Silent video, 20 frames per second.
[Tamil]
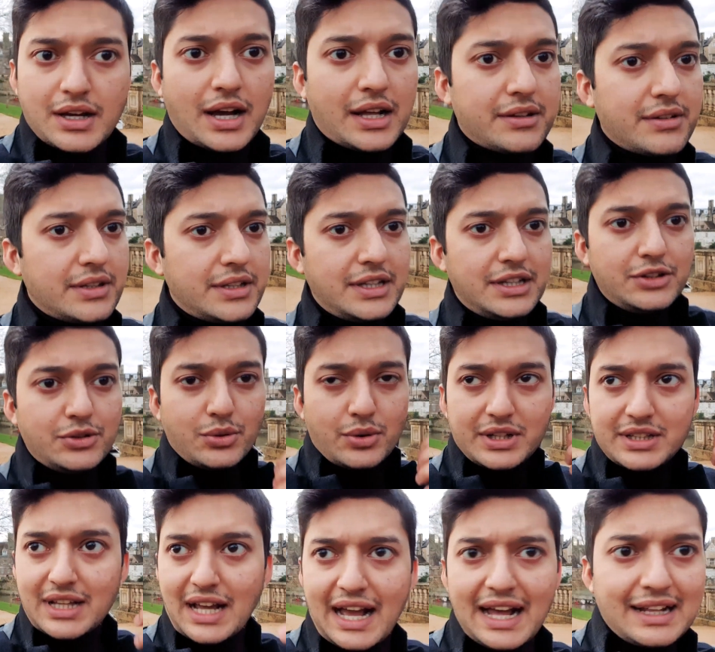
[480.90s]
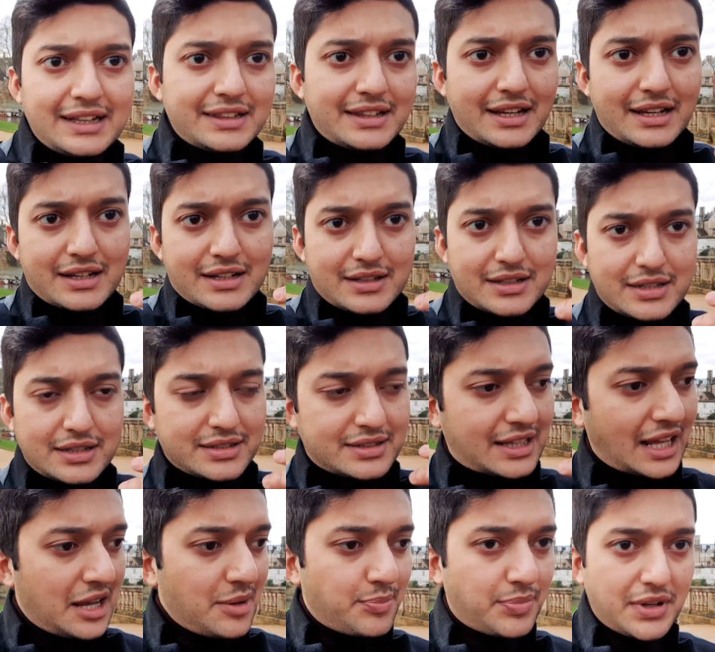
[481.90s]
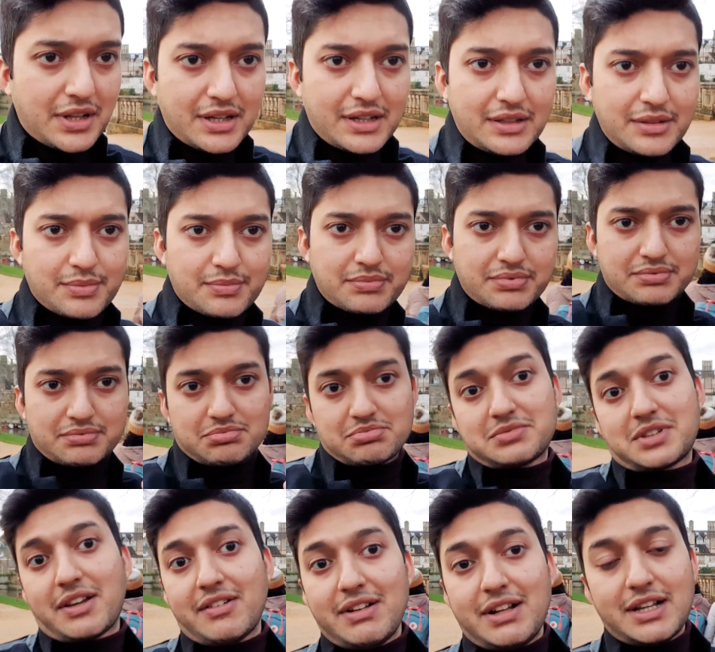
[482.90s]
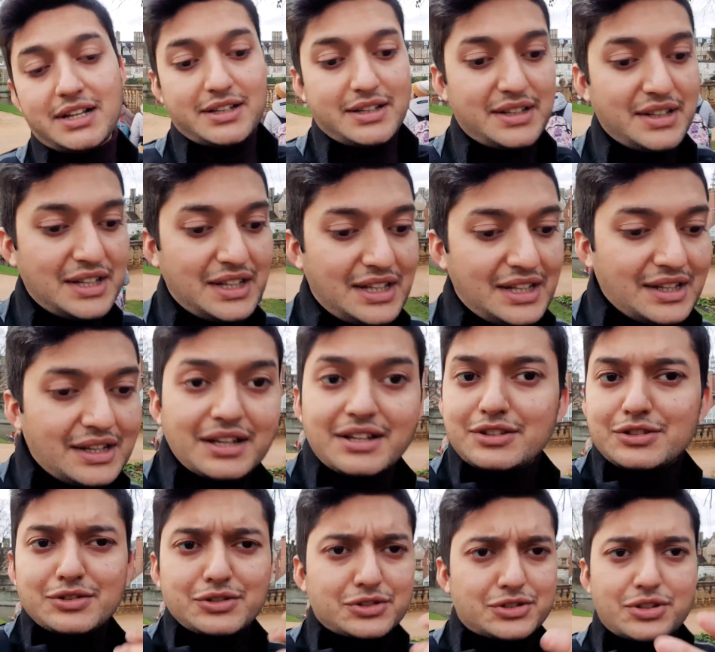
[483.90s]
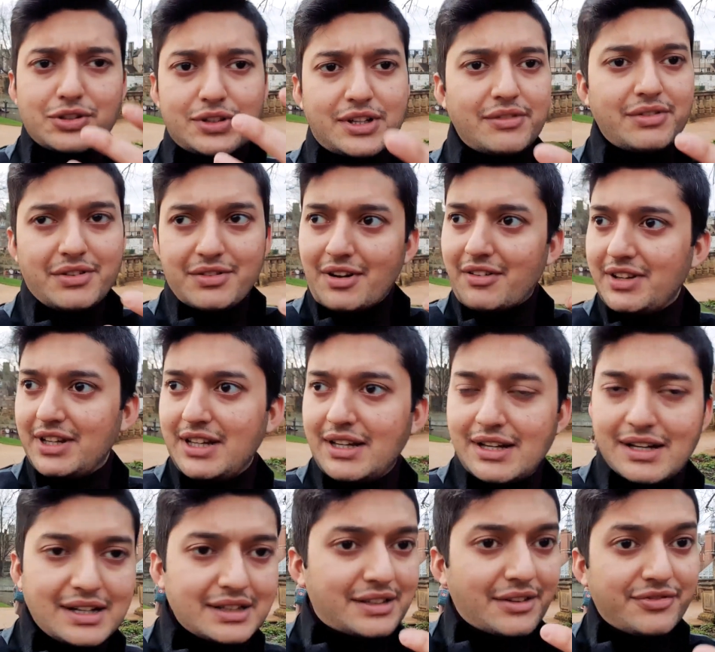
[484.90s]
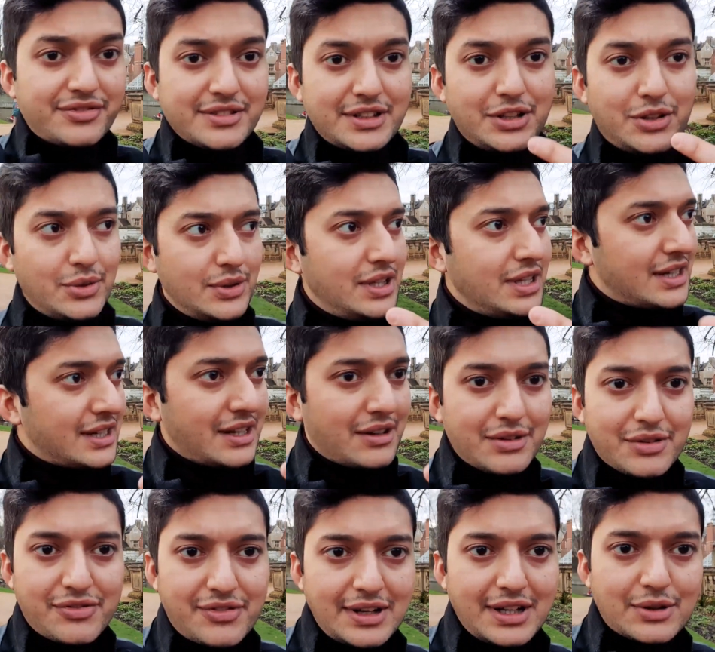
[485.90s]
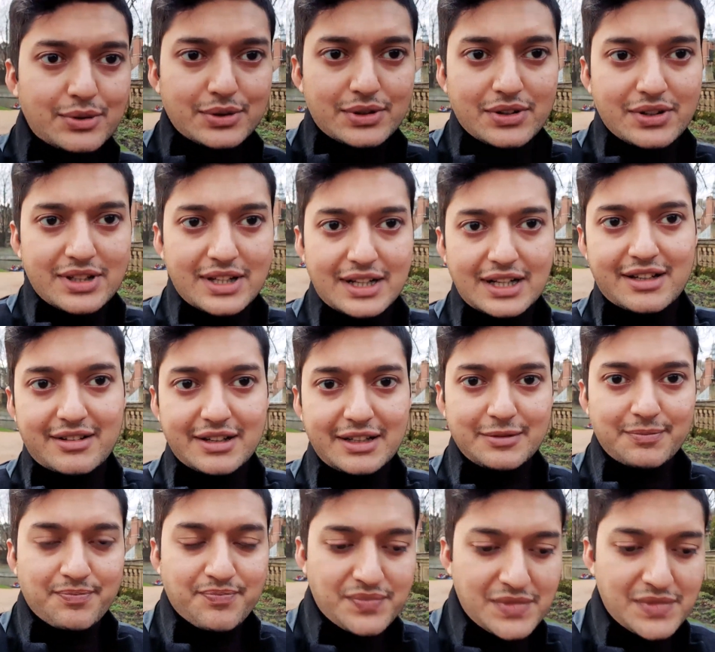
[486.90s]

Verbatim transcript: அது வந்து இன்னும் அந்த ஆன்டிக் டைப்பில் தெரியல ஷுட் கிவ் அ வெரி டிஃப்ரெண்ட் யூனிக்காக ஃபீல் கொடுக்கும்னு நினைக்கிறேன்